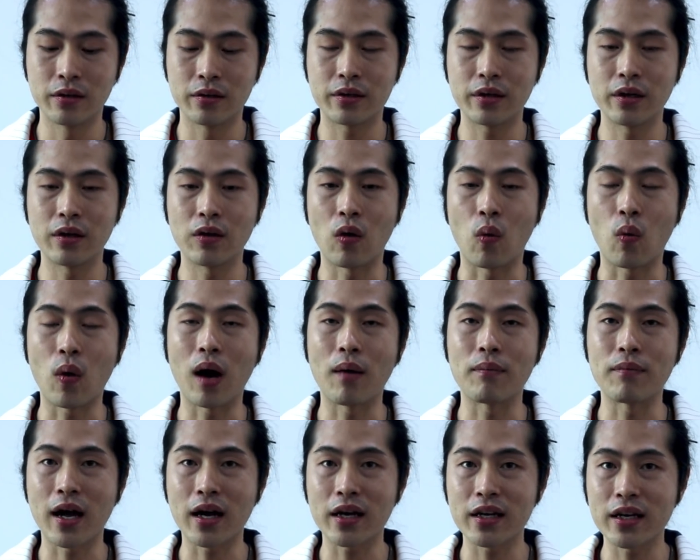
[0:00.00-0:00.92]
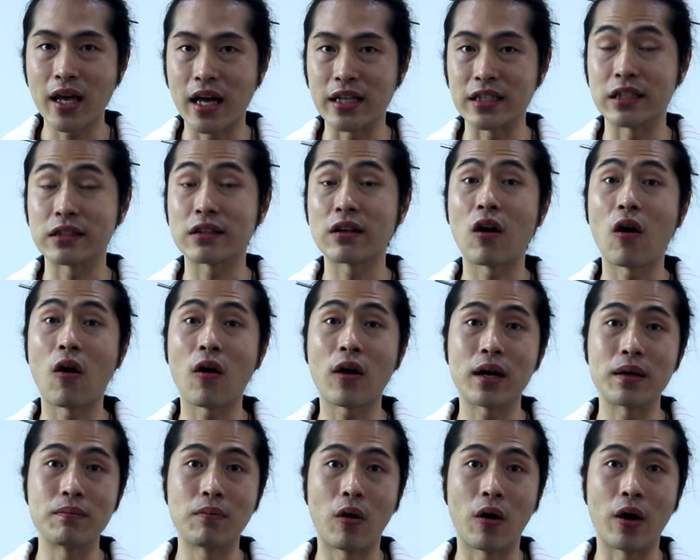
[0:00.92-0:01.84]
เรื่องของความรักเนี่ยอาจจะทะเลาะ
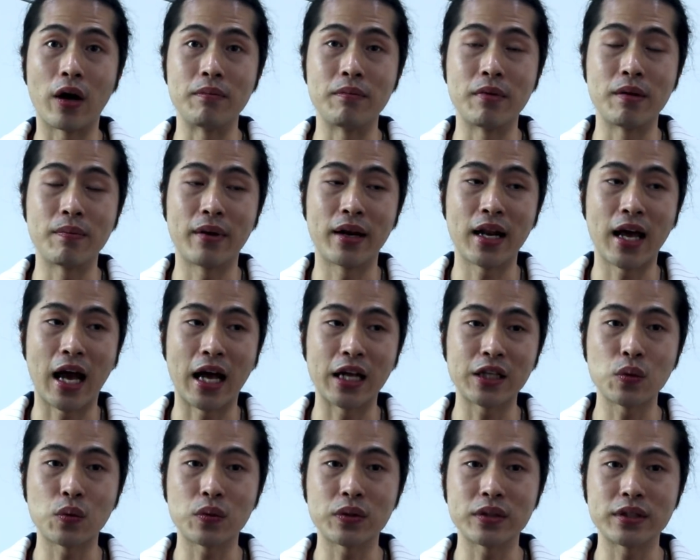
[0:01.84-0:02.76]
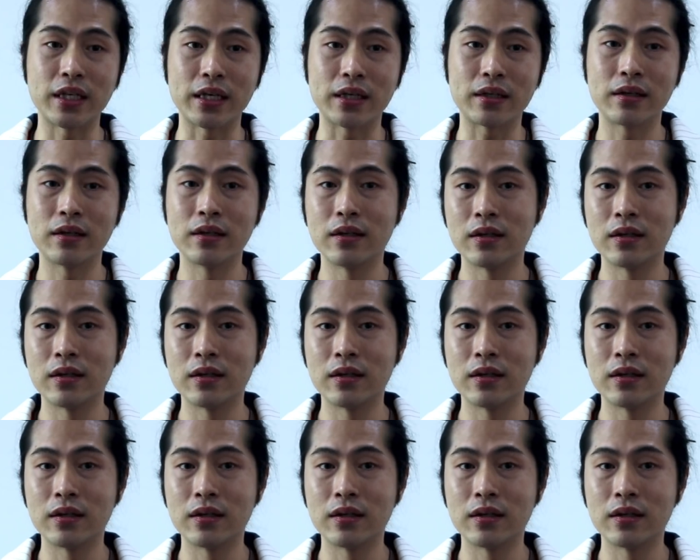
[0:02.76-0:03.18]
กันบ่อย มีปัญหาจุกจิก